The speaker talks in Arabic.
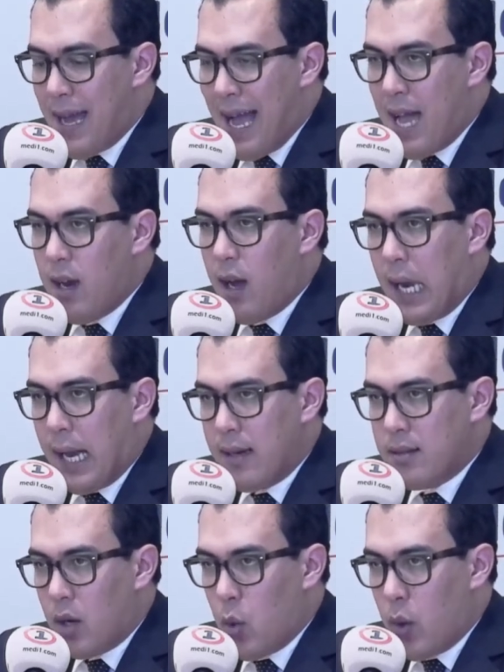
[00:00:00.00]
على
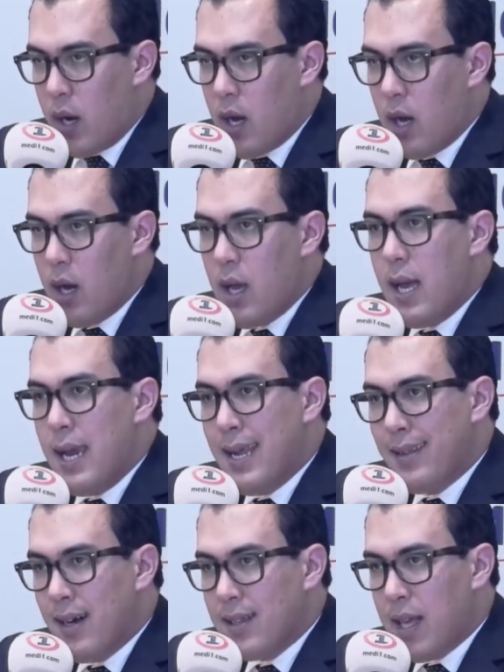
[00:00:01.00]
القاصر هنا
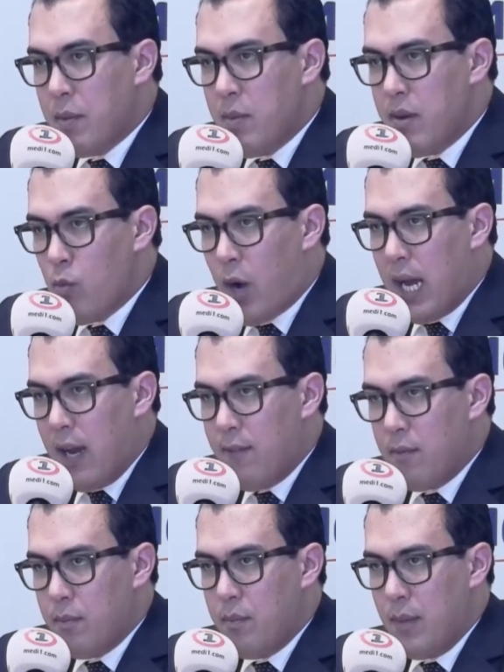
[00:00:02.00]
لدى طبيب
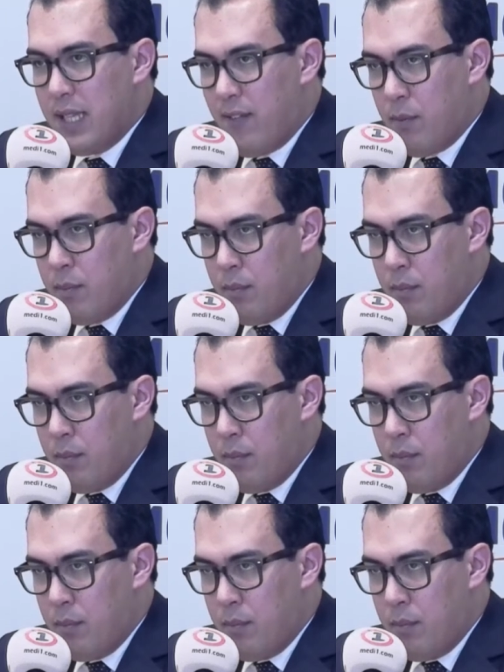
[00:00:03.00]
محلف لدى